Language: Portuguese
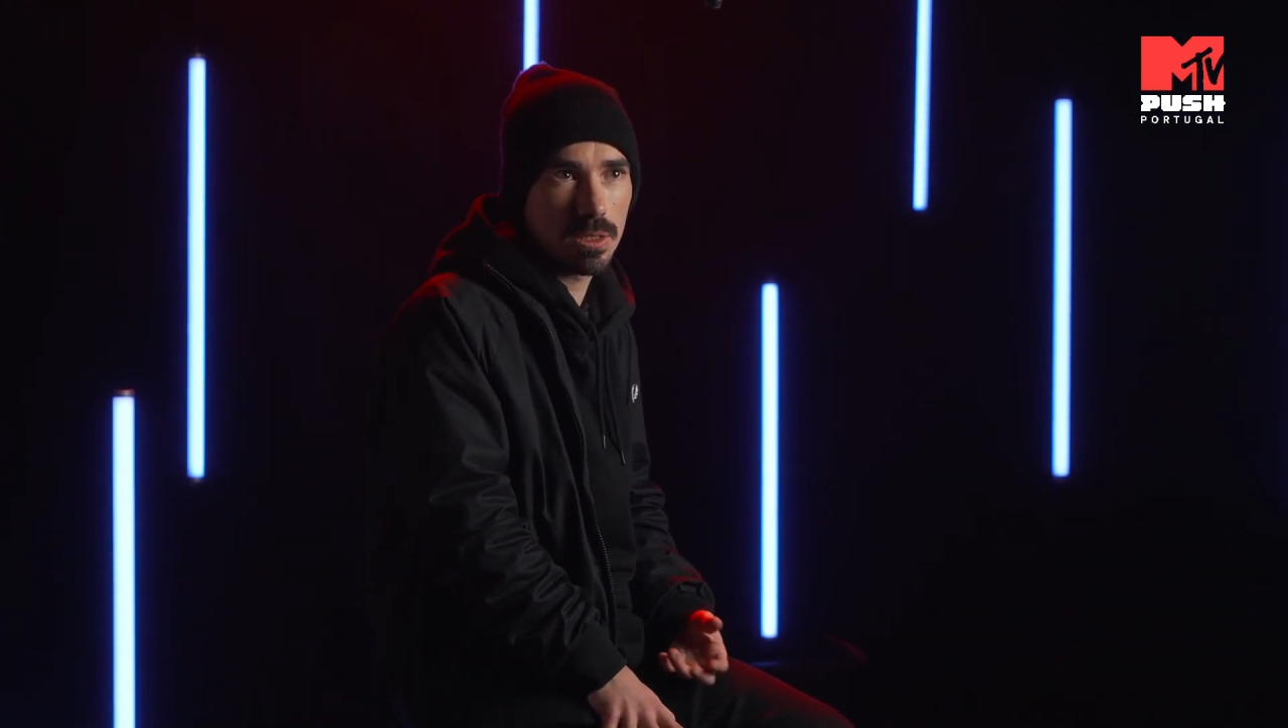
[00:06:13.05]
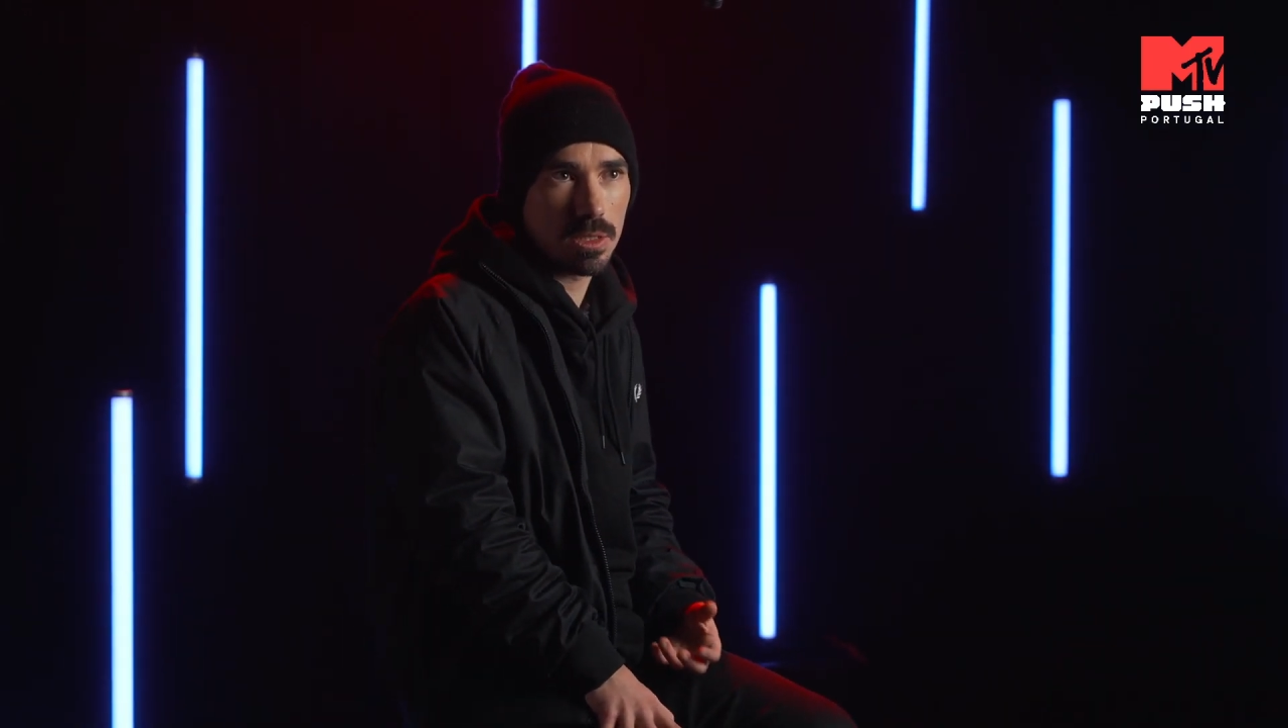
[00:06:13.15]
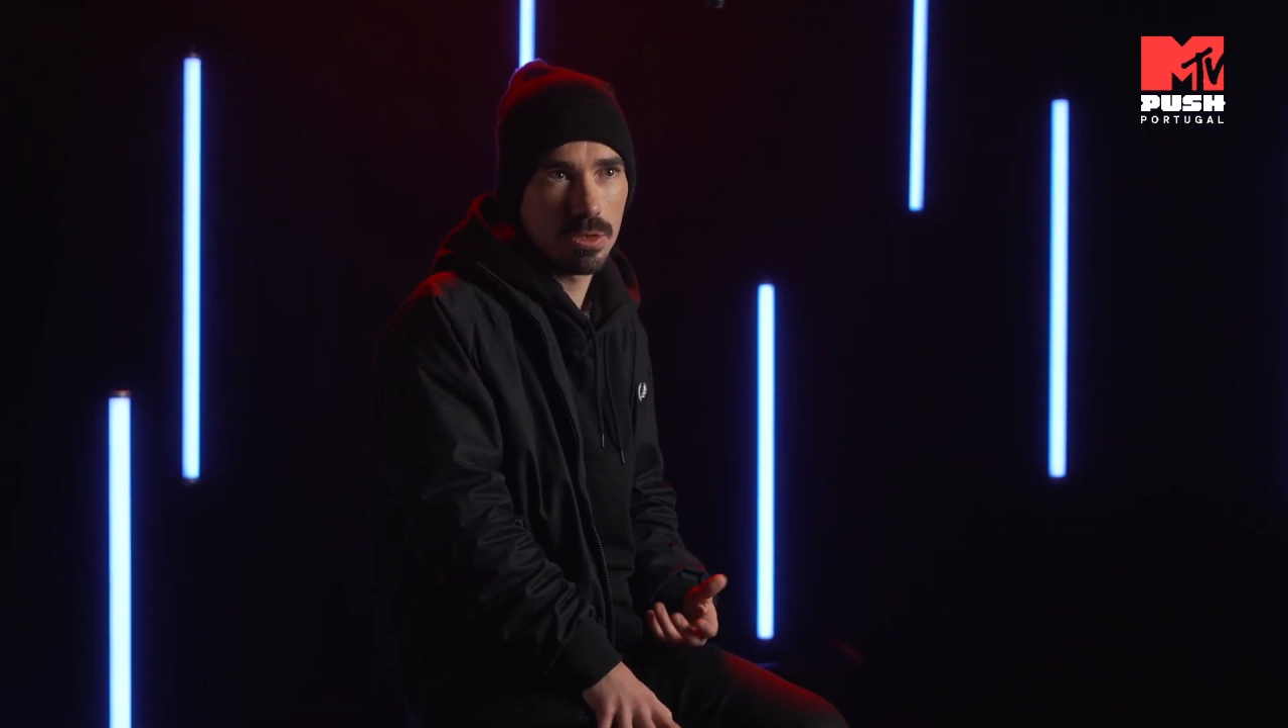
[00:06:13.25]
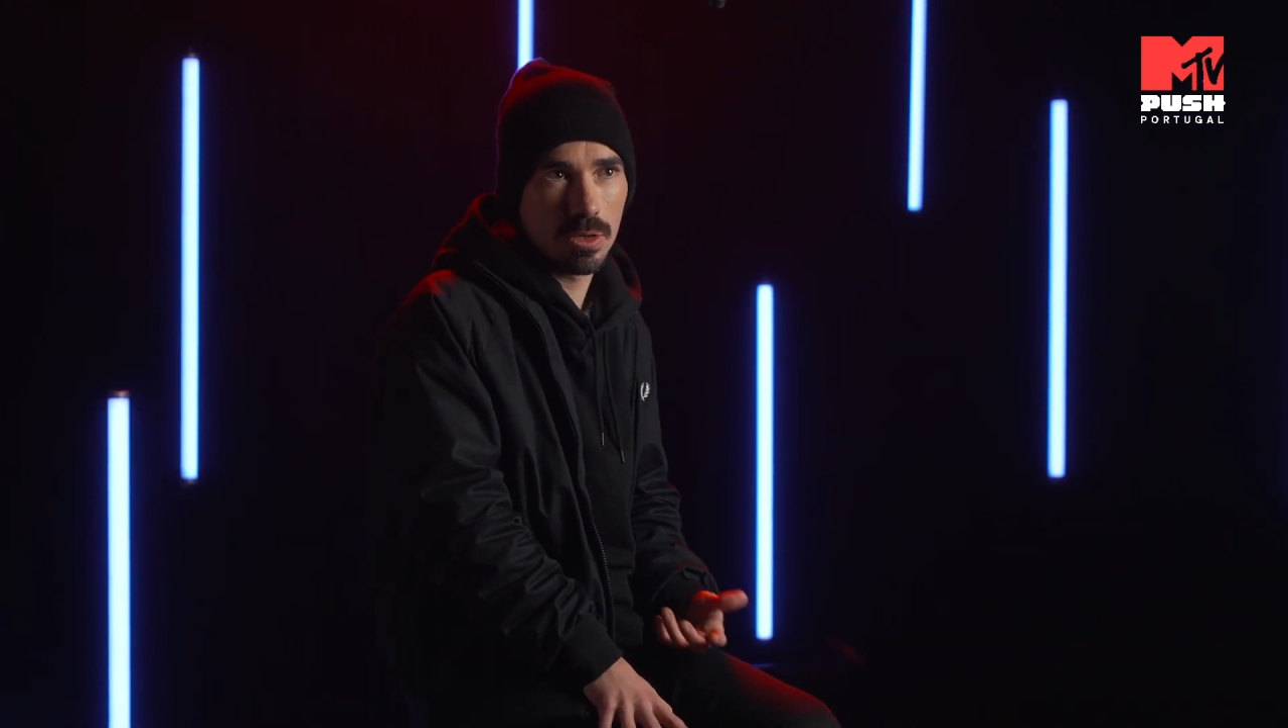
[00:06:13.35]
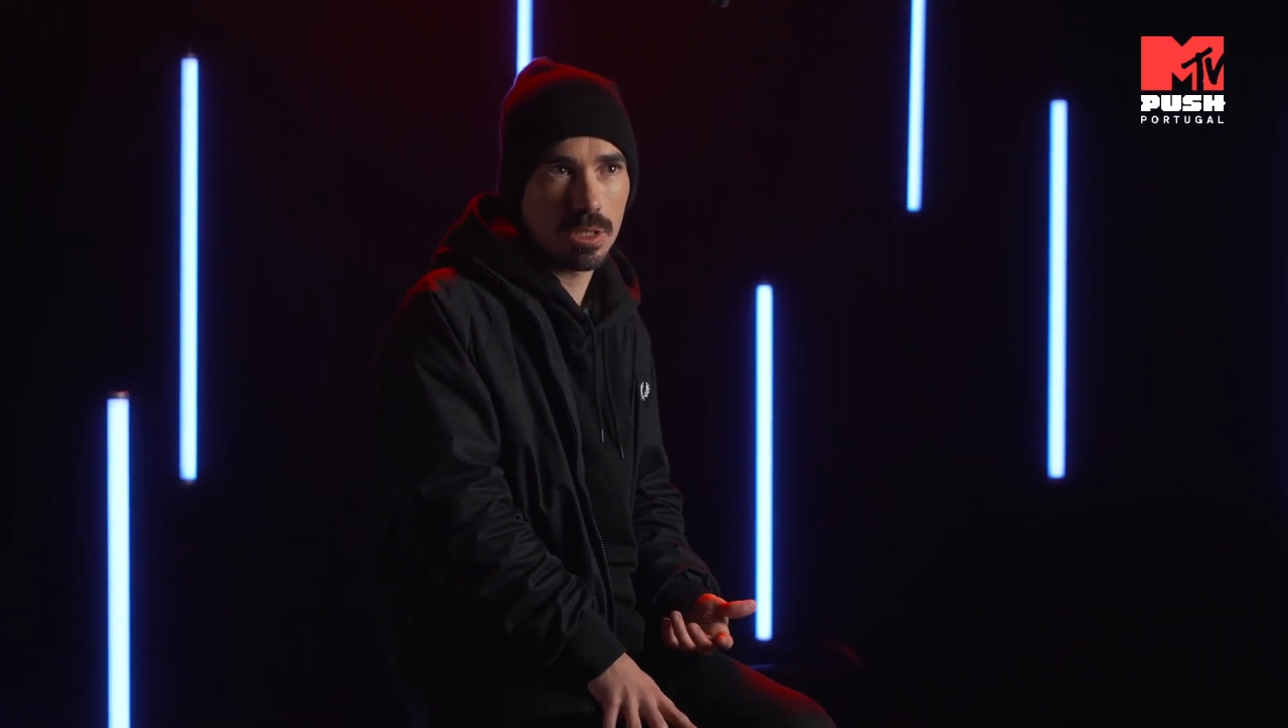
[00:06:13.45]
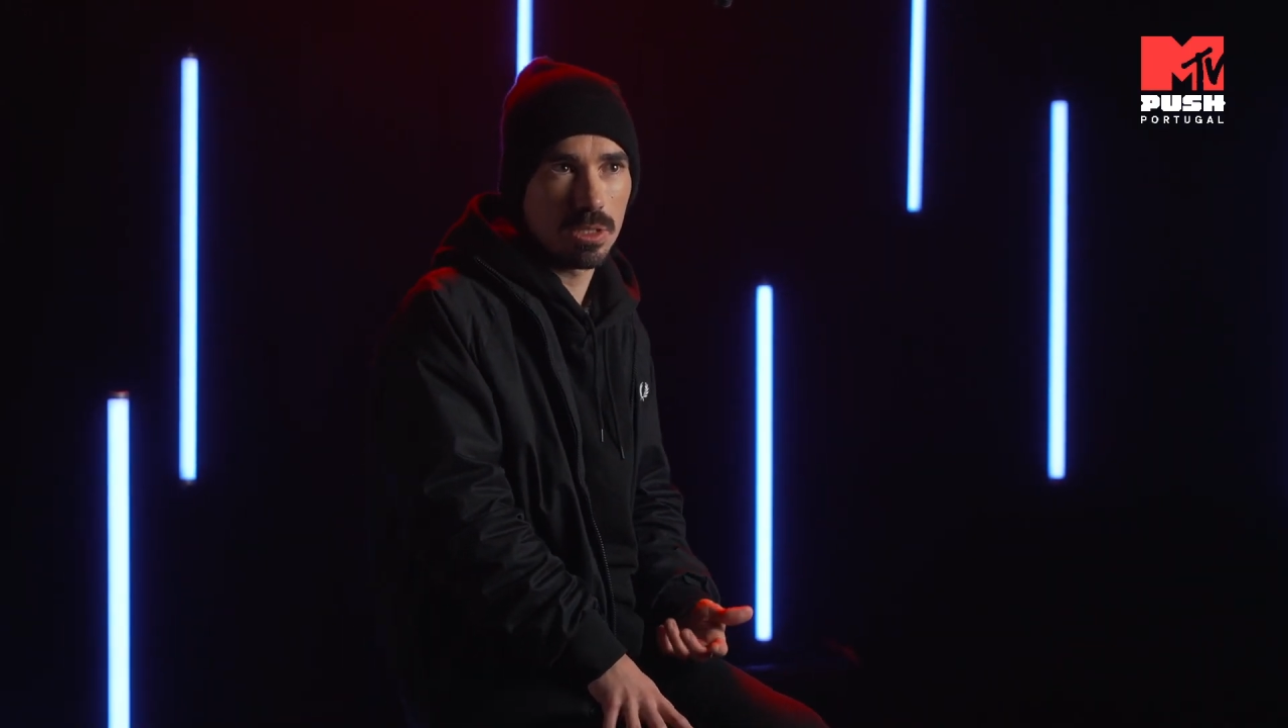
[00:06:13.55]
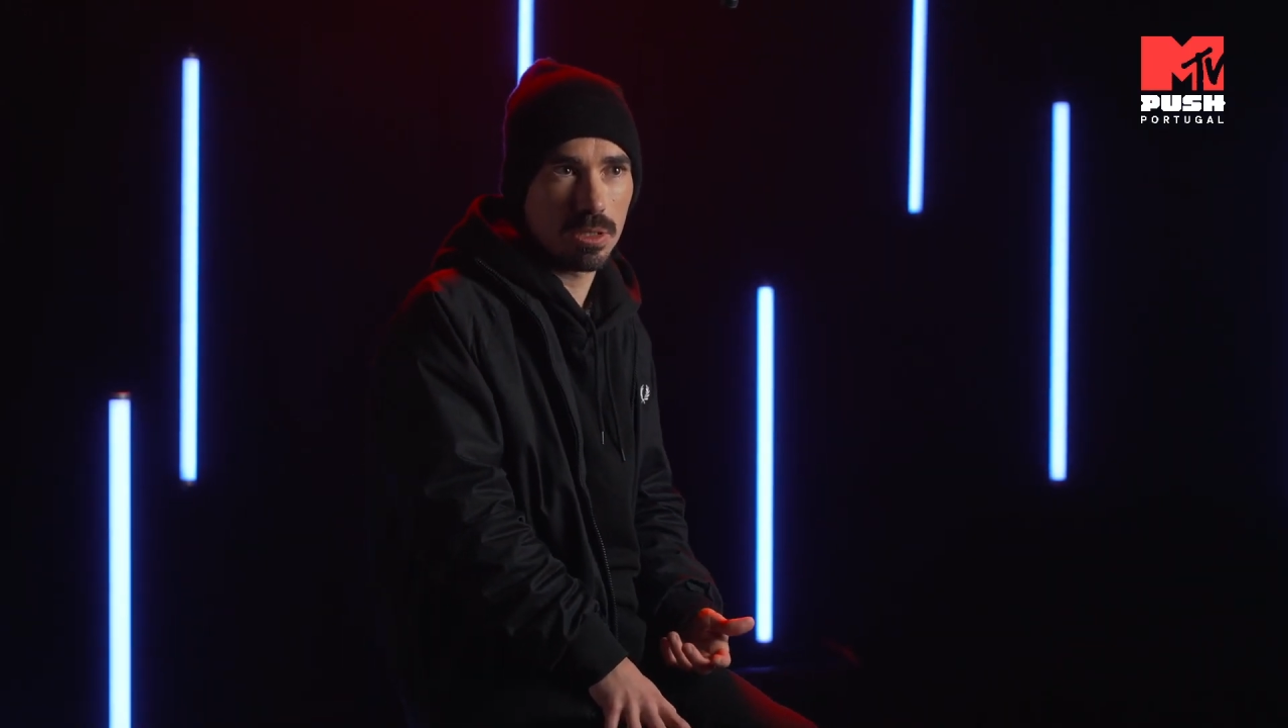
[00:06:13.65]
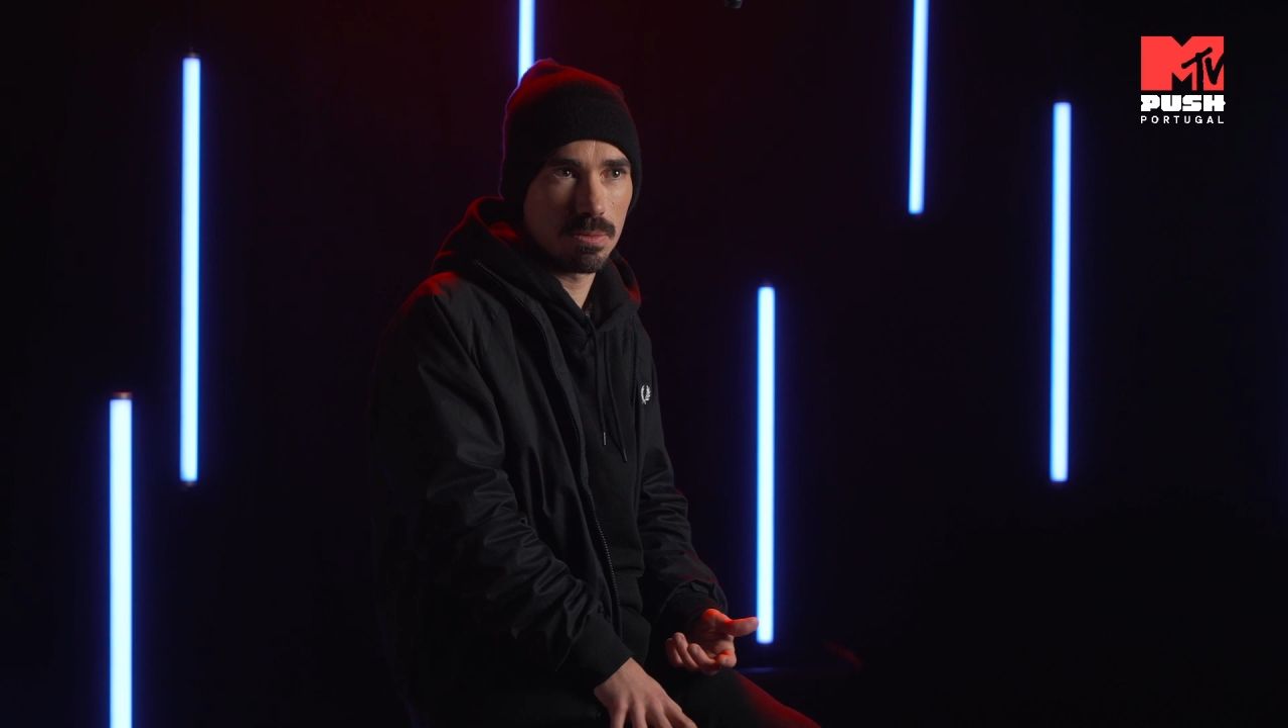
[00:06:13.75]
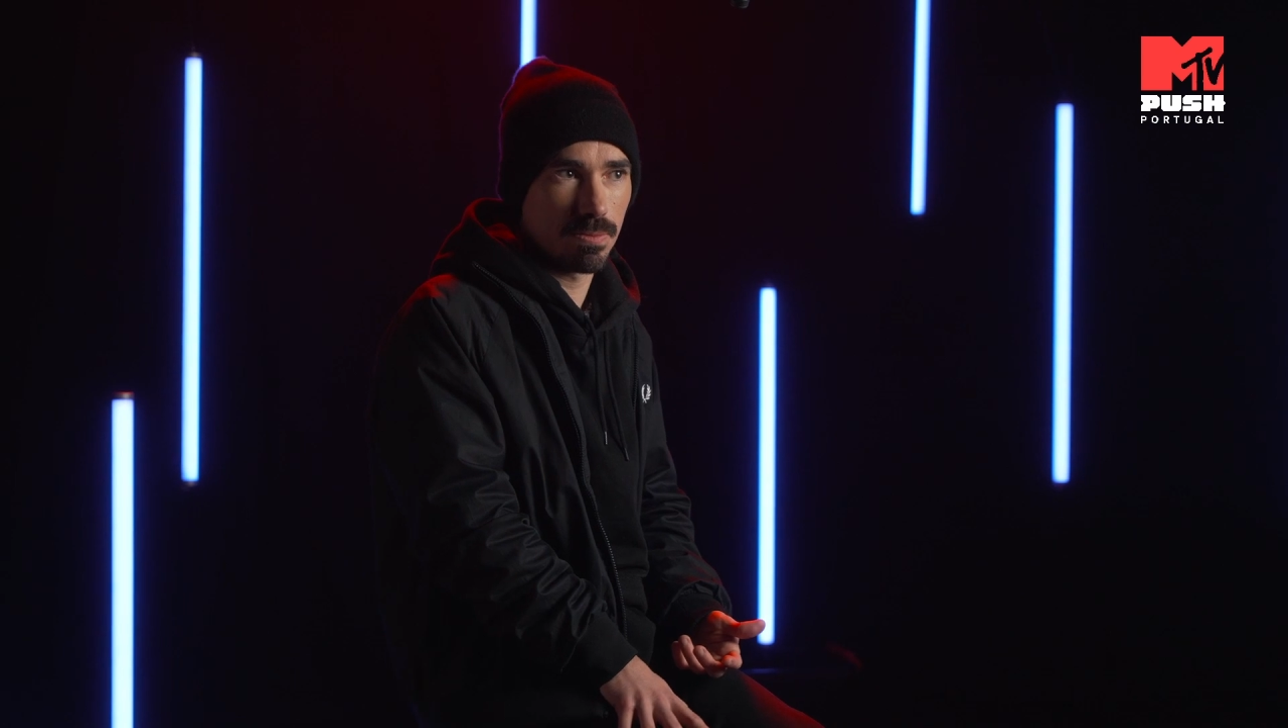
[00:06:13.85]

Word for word: seguir ao System.